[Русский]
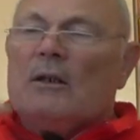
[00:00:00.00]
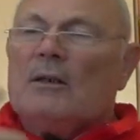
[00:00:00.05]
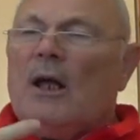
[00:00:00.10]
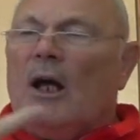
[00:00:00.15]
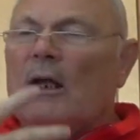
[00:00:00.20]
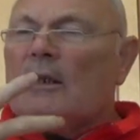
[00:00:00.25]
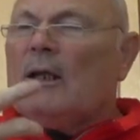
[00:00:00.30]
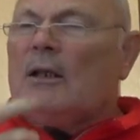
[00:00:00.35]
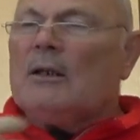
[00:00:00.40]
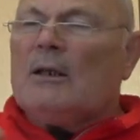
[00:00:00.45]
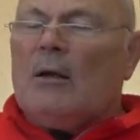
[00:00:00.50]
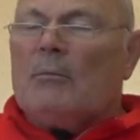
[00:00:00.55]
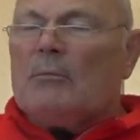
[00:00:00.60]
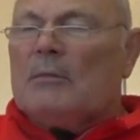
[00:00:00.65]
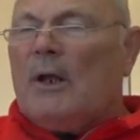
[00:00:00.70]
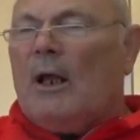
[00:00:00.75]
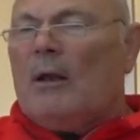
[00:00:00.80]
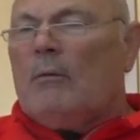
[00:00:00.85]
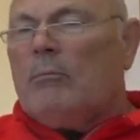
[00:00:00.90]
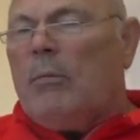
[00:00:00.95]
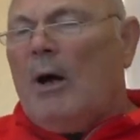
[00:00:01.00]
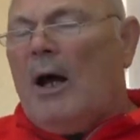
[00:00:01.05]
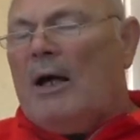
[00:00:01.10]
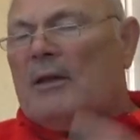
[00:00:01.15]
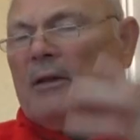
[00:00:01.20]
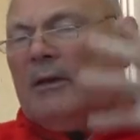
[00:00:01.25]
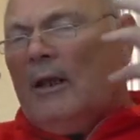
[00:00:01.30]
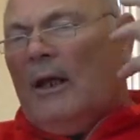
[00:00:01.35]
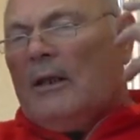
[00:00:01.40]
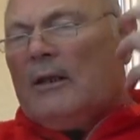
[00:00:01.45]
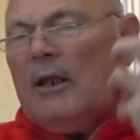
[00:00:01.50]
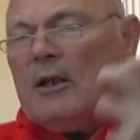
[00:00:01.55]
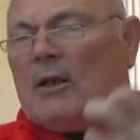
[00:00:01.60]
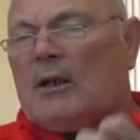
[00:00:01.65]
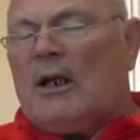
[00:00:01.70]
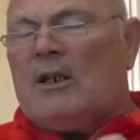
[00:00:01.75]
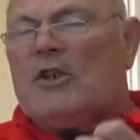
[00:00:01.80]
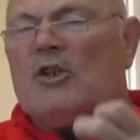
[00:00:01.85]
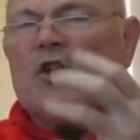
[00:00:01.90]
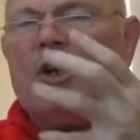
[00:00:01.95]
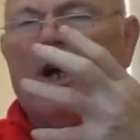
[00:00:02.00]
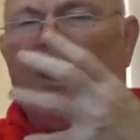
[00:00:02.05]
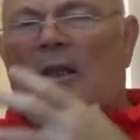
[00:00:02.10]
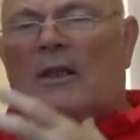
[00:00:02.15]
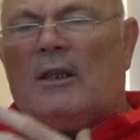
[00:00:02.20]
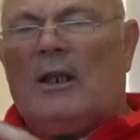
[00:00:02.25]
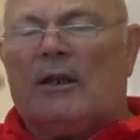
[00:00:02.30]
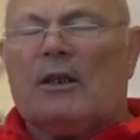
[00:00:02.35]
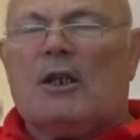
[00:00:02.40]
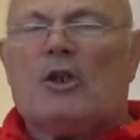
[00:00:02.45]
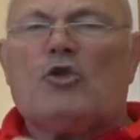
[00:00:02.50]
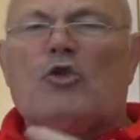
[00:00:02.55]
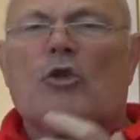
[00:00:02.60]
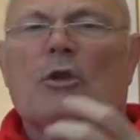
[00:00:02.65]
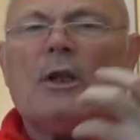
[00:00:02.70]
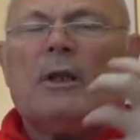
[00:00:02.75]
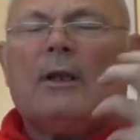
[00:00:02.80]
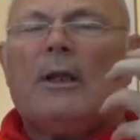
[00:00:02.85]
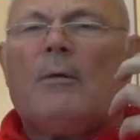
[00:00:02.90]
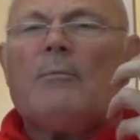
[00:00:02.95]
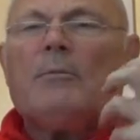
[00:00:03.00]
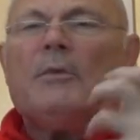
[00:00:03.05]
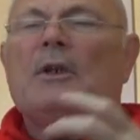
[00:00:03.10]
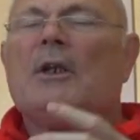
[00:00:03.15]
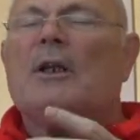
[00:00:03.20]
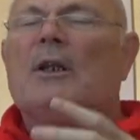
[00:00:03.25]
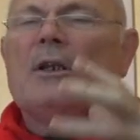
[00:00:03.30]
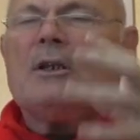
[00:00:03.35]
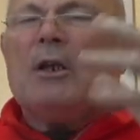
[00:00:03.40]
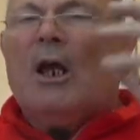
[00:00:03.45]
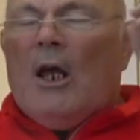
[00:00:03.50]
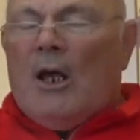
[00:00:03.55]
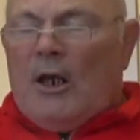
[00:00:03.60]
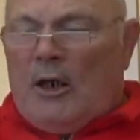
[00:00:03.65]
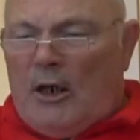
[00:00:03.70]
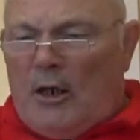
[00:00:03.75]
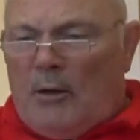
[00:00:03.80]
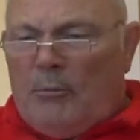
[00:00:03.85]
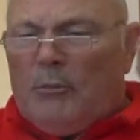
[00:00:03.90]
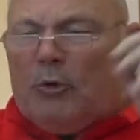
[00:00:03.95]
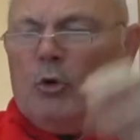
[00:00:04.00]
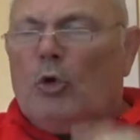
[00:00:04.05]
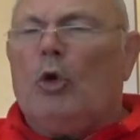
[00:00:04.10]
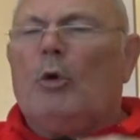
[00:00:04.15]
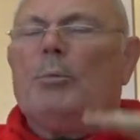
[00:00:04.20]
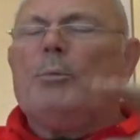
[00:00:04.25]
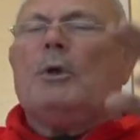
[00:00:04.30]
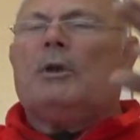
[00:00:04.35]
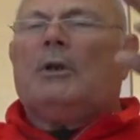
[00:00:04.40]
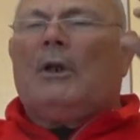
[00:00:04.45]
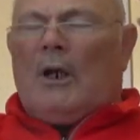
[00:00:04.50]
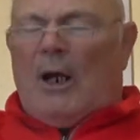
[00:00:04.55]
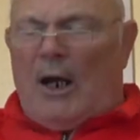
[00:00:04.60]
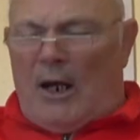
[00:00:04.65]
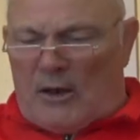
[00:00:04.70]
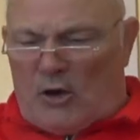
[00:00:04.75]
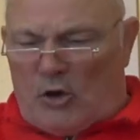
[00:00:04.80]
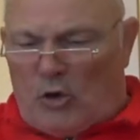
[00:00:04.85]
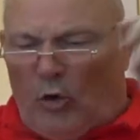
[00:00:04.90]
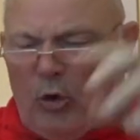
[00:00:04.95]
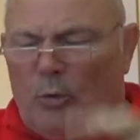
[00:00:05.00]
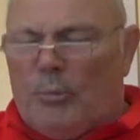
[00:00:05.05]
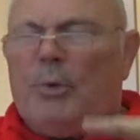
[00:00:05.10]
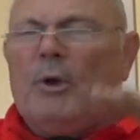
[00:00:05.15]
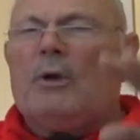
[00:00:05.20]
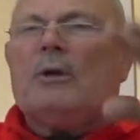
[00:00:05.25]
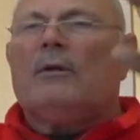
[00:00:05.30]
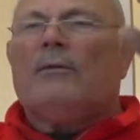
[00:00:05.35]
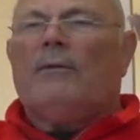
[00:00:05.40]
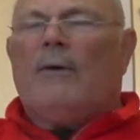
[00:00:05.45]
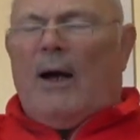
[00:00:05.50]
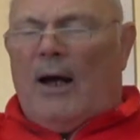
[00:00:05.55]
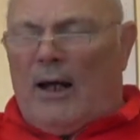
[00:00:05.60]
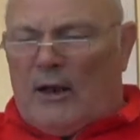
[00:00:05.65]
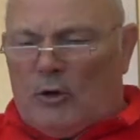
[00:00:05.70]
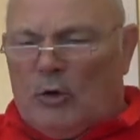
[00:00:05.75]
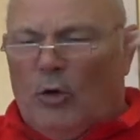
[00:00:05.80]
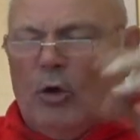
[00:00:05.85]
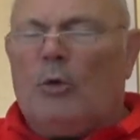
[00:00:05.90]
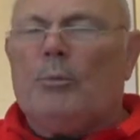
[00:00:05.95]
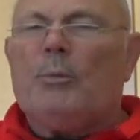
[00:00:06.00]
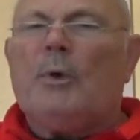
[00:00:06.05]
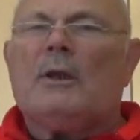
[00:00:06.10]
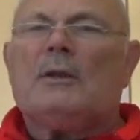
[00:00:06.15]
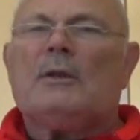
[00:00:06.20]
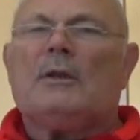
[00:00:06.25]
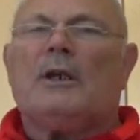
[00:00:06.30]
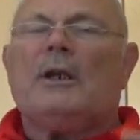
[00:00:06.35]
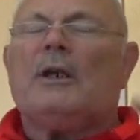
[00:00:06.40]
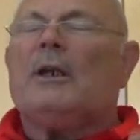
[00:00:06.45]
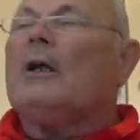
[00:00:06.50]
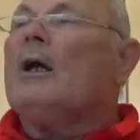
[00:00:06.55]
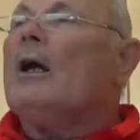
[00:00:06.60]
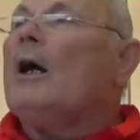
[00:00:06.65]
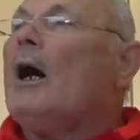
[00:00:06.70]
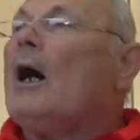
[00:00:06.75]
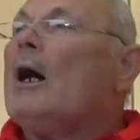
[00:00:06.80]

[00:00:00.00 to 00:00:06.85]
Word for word: надо там долбать, надо откачать, надо что-то там делать, и им долбят раз, долбят два, долбят три.